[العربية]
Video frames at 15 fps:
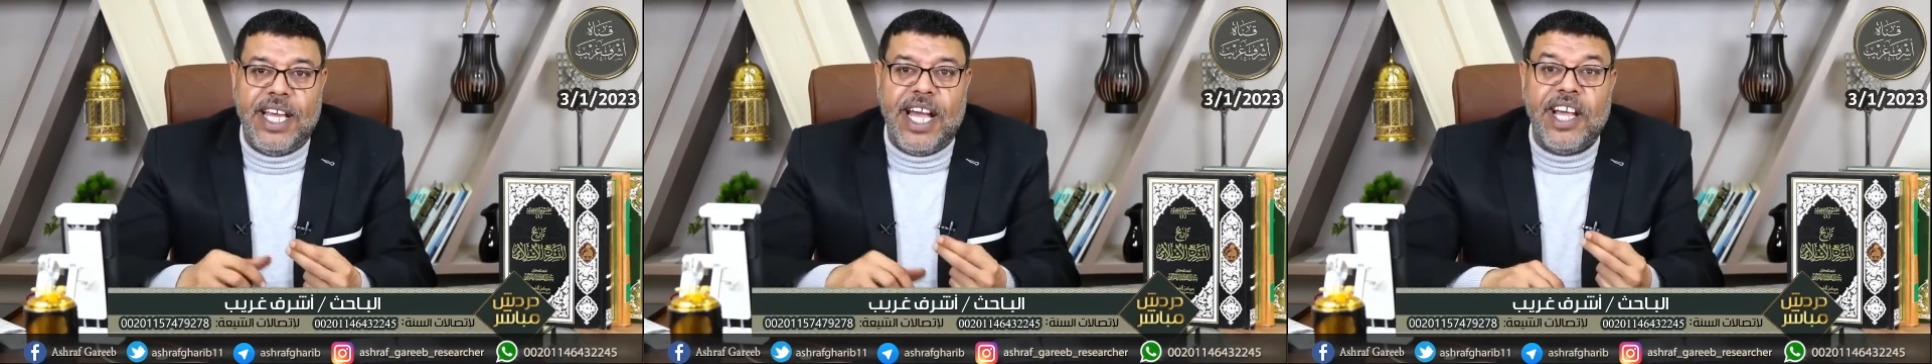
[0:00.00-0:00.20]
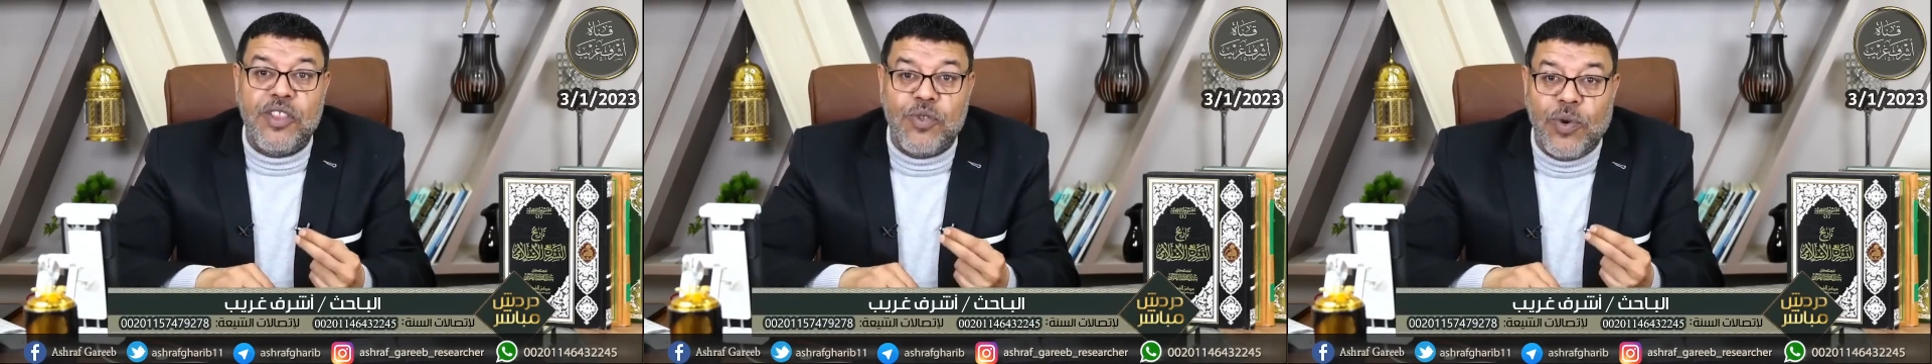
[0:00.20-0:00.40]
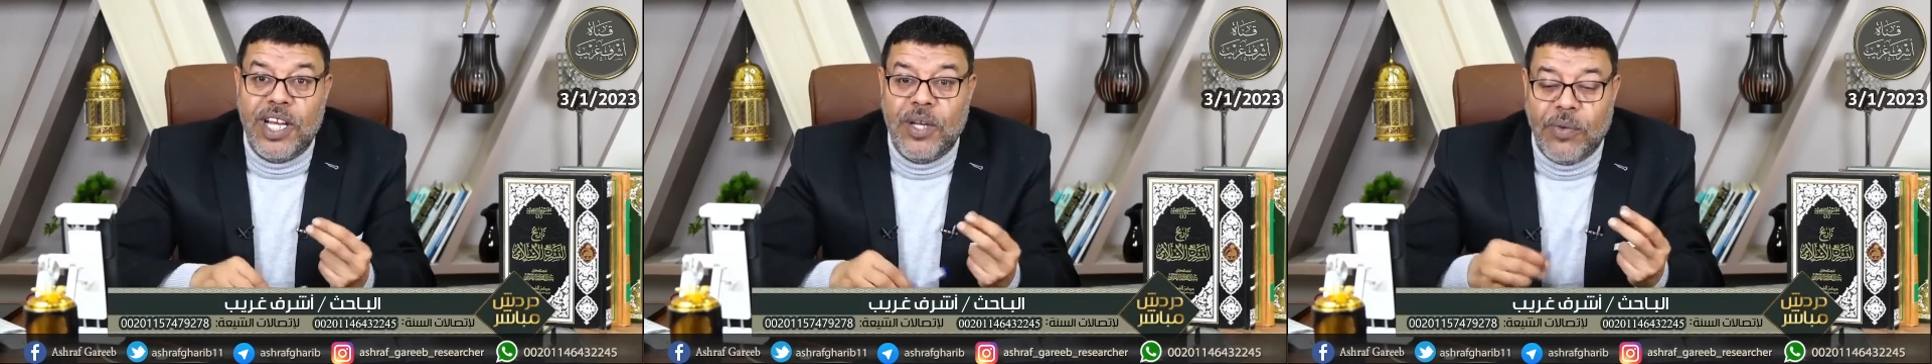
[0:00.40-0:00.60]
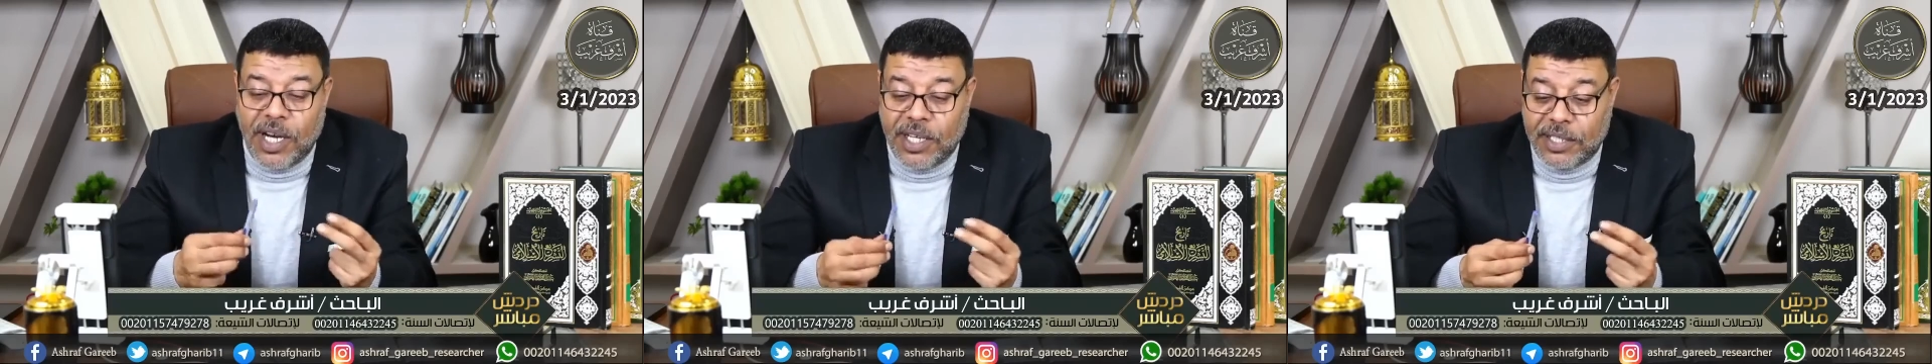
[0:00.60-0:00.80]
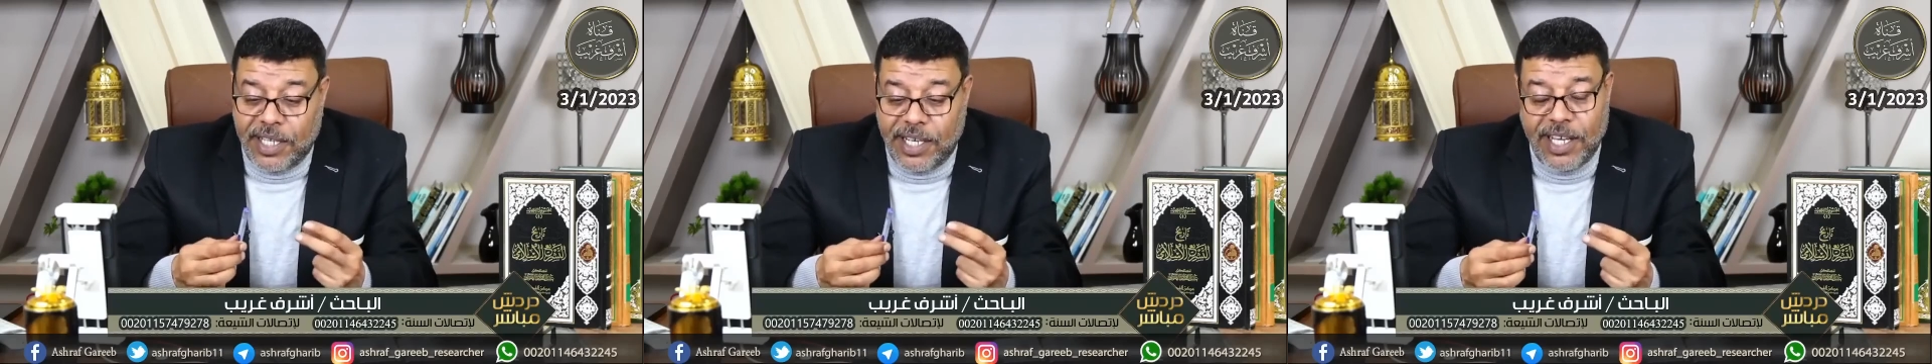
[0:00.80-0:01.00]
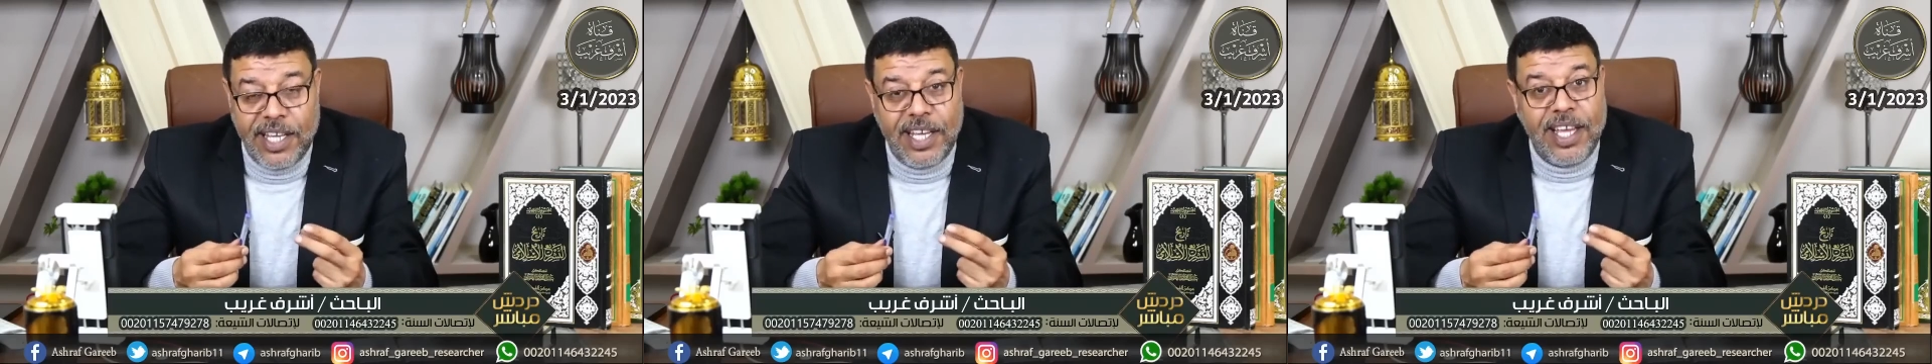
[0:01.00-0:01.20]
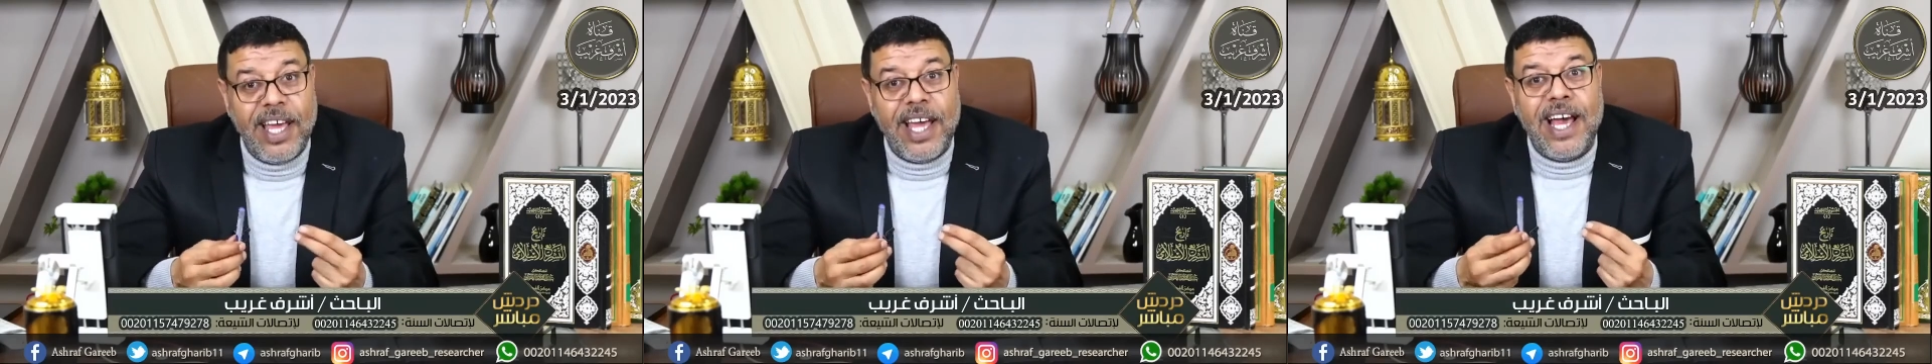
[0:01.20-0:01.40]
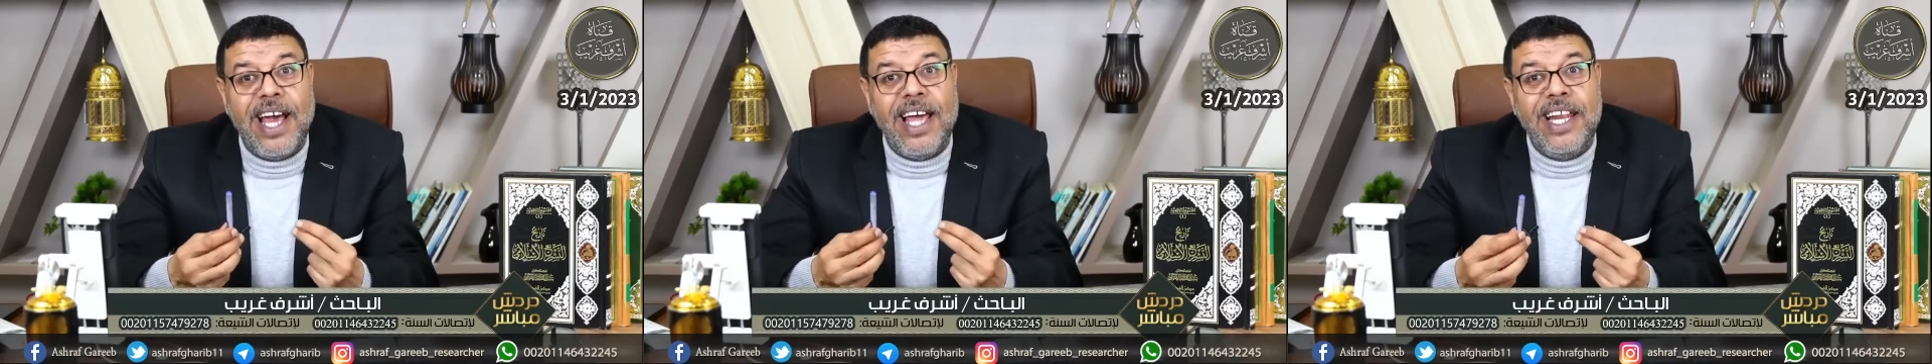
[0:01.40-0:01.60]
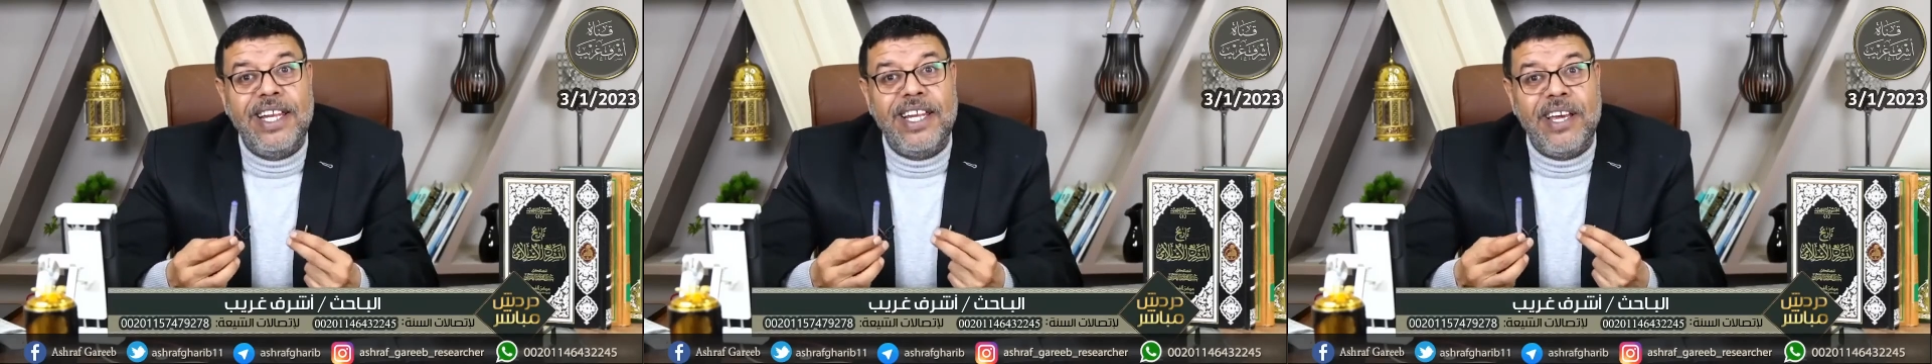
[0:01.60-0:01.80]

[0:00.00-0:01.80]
يا اخي سؤالي واضح هل